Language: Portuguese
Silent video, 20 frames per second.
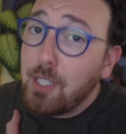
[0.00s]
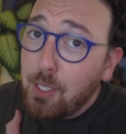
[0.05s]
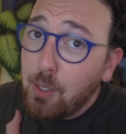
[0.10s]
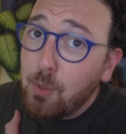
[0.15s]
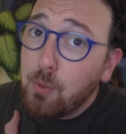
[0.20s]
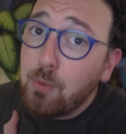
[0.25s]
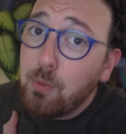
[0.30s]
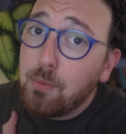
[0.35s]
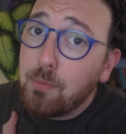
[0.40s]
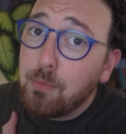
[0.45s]

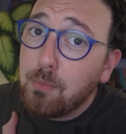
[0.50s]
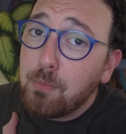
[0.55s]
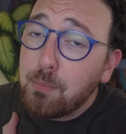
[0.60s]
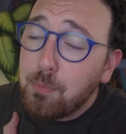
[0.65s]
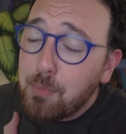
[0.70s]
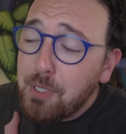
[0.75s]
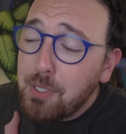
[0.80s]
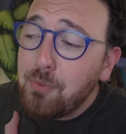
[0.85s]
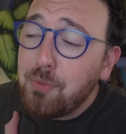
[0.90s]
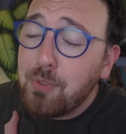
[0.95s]
Eu
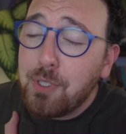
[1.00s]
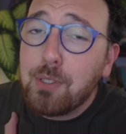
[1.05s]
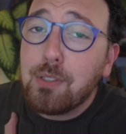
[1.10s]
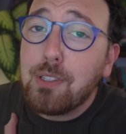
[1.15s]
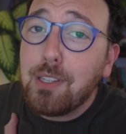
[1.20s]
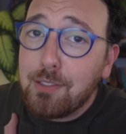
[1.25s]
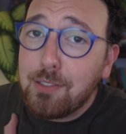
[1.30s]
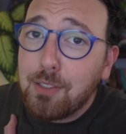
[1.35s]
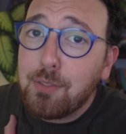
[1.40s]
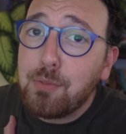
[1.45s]

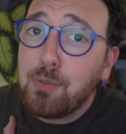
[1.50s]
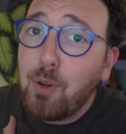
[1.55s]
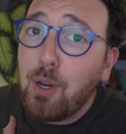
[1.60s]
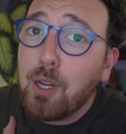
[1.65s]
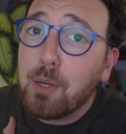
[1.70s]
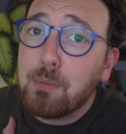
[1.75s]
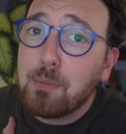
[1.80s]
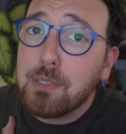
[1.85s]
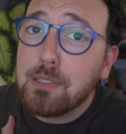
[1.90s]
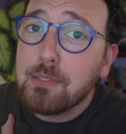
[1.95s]
prefiro dessa
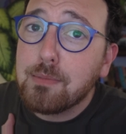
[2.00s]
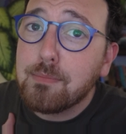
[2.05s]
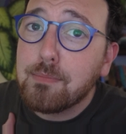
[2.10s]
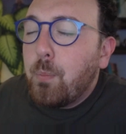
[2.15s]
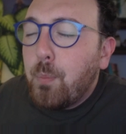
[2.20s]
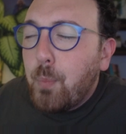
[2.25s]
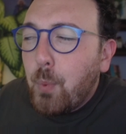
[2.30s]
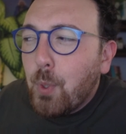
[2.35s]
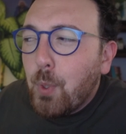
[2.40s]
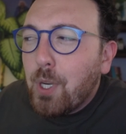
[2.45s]
forma.
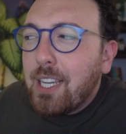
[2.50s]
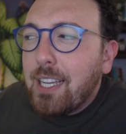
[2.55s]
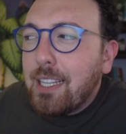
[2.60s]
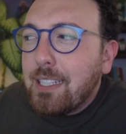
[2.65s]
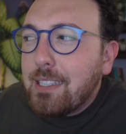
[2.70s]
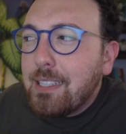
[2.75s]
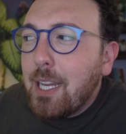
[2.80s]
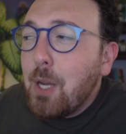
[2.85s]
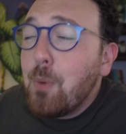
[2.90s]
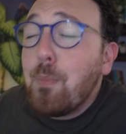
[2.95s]

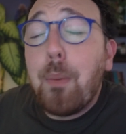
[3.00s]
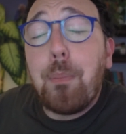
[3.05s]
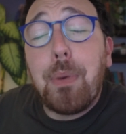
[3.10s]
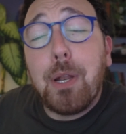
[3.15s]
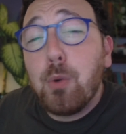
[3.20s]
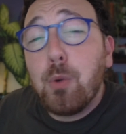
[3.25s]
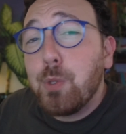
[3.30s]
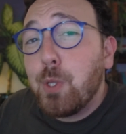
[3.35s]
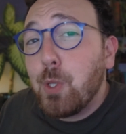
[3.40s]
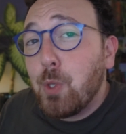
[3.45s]
Porque tem uma
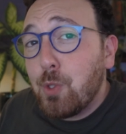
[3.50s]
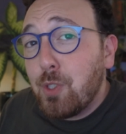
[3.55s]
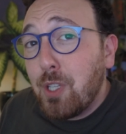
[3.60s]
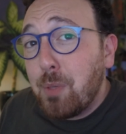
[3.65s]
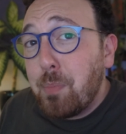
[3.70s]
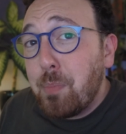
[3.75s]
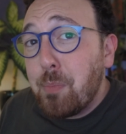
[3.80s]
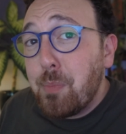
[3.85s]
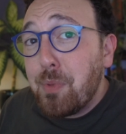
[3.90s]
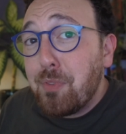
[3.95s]
pergunta que eu
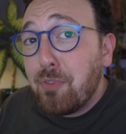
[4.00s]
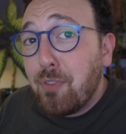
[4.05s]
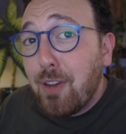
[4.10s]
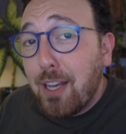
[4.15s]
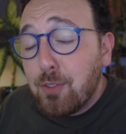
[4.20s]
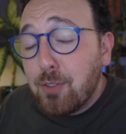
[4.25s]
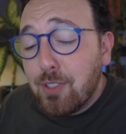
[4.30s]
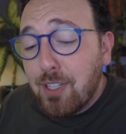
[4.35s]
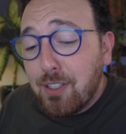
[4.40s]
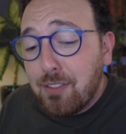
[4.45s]
sempre me
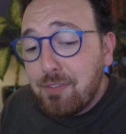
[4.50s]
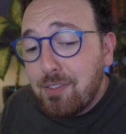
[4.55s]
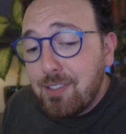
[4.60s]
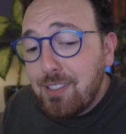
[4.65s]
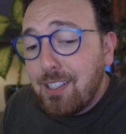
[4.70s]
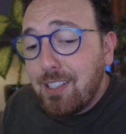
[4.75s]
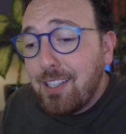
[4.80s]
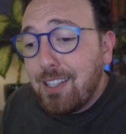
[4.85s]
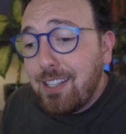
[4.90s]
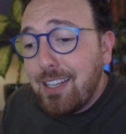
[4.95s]
faço na
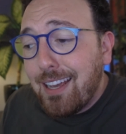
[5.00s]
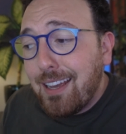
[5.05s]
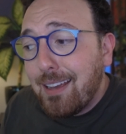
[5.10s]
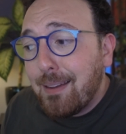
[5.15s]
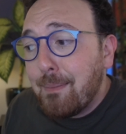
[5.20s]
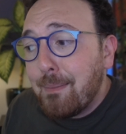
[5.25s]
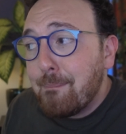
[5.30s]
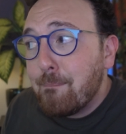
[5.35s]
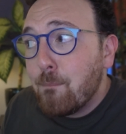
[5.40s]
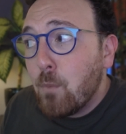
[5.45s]
vida que
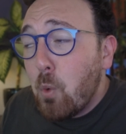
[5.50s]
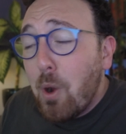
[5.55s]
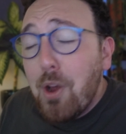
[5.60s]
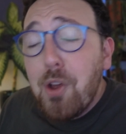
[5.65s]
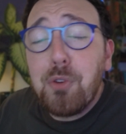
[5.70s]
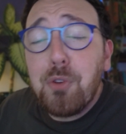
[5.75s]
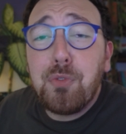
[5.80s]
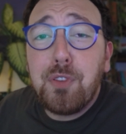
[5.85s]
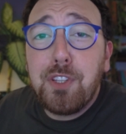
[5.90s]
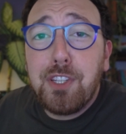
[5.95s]
é:
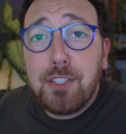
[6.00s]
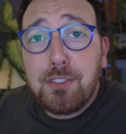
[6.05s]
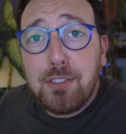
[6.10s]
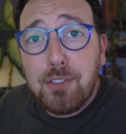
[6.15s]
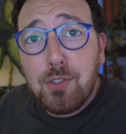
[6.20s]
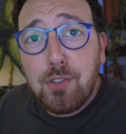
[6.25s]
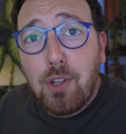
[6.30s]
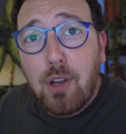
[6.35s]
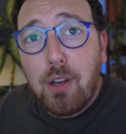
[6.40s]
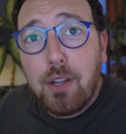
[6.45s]
qual é o fim
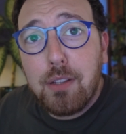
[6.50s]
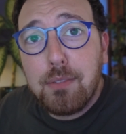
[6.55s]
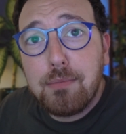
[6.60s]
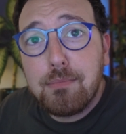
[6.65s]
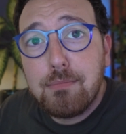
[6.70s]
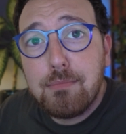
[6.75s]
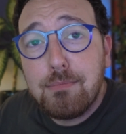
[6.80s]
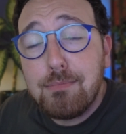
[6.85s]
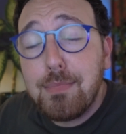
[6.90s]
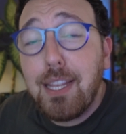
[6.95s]
dessa história?
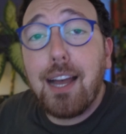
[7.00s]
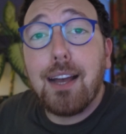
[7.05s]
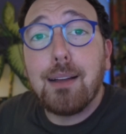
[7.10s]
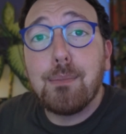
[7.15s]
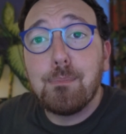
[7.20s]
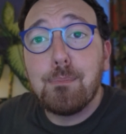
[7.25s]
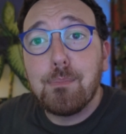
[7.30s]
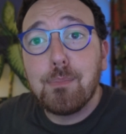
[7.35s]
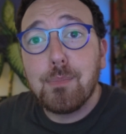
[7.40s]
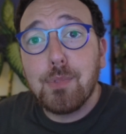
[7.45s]

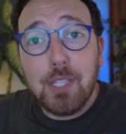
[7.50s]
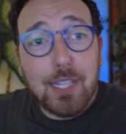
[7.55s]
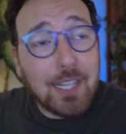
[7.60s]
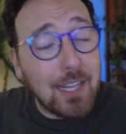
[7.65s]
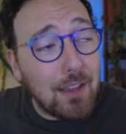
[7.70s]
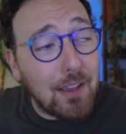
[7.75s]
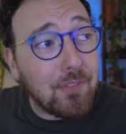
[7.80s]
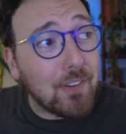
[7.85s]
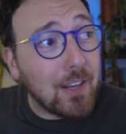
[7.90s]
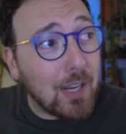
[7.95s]
Tá, você
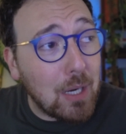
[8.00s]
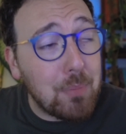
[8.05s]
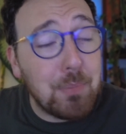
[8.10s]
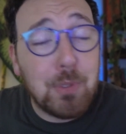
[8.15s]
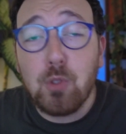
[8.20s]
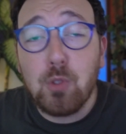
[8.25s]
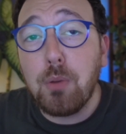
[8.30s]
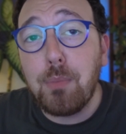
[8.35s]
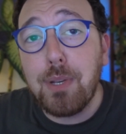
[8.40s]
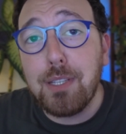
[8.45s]
quer ficar com a
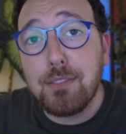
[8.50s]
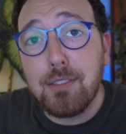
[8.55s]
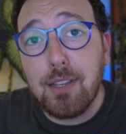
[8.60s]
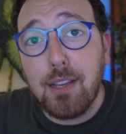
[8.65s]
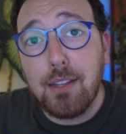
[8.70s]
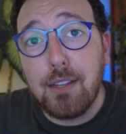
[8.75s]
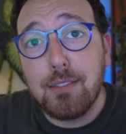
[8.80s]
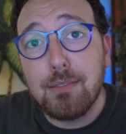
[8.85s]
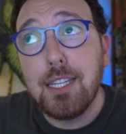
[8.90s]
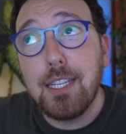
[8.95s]
pessoa mais
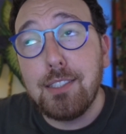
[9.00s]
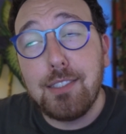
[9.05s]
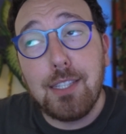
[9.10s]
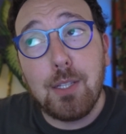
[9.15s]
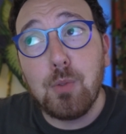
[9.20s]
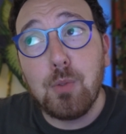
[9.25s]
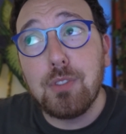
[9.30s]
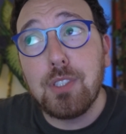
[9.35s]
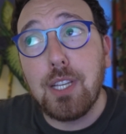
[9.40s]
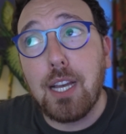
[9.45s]
sério e
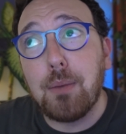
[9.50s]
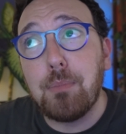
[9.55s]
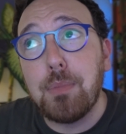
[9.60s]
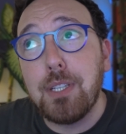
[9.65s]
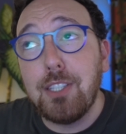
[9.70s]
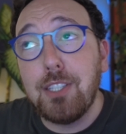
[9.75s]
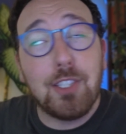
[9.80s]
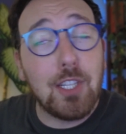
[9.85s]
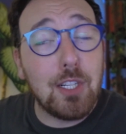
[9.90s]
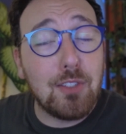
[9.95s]
você não
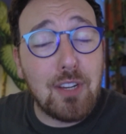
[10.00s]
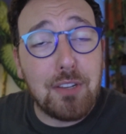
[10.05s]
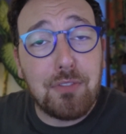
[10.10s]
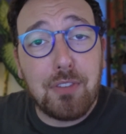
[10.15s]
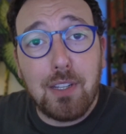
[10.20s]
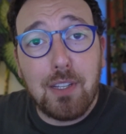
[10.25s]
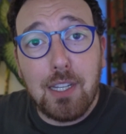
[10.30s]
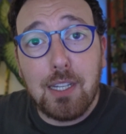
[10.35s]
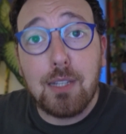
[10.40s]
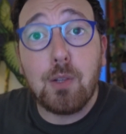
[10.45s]
sabe, e você não vai
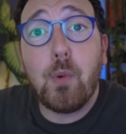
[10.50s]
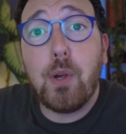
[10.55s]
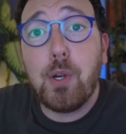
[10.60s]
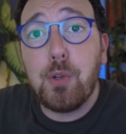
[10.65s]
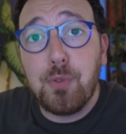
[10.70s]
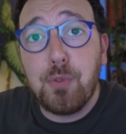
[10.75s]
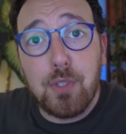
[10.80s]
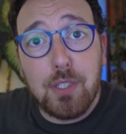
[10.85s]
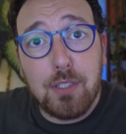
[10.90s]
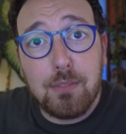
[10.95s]
falar. Qual
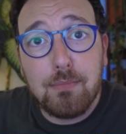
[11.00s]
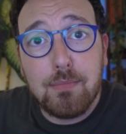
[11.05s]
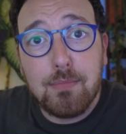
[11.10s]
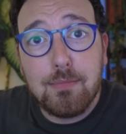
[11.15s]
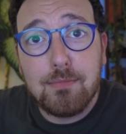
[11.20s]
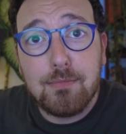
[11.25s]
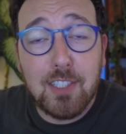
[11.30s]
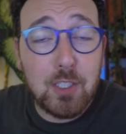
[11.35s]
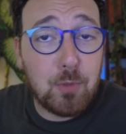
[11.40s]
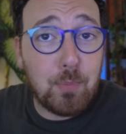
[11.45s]
é o fim?
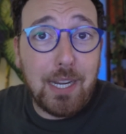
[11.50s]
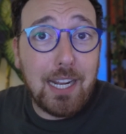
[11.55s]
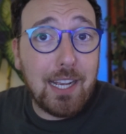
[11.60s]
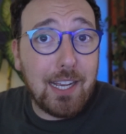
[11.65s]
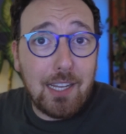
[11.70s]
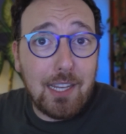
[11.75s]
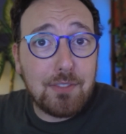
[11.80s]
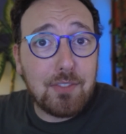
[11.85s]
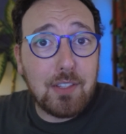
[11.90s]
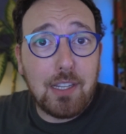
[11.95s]
Vai esperar
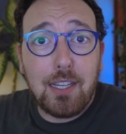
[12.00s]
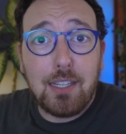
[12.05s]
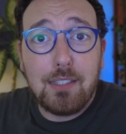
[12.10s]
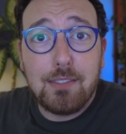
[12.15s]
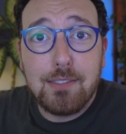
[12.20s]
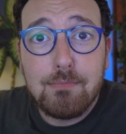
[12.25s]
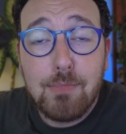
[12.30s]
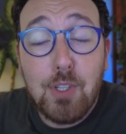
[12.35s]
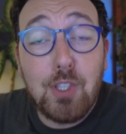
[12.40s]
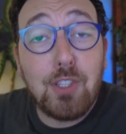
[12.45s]
ela
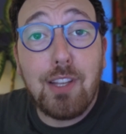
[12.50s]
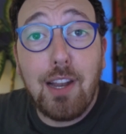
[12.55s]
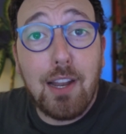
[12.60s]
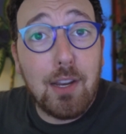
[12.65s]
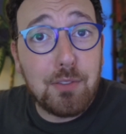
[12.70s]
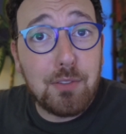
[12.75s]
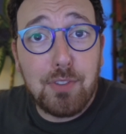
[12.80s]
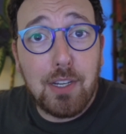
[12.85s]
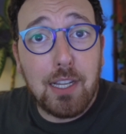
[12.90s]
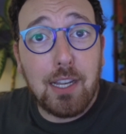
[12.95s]
falar? E se
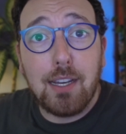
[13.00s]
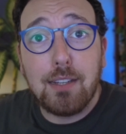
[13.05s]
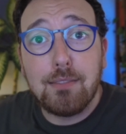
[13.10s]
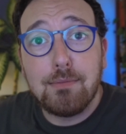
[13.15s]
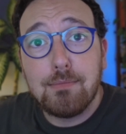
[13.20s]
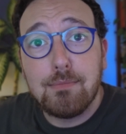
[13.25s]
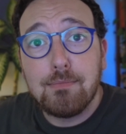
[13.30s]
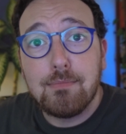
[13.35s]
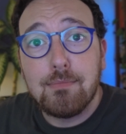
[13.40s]
ela não falar?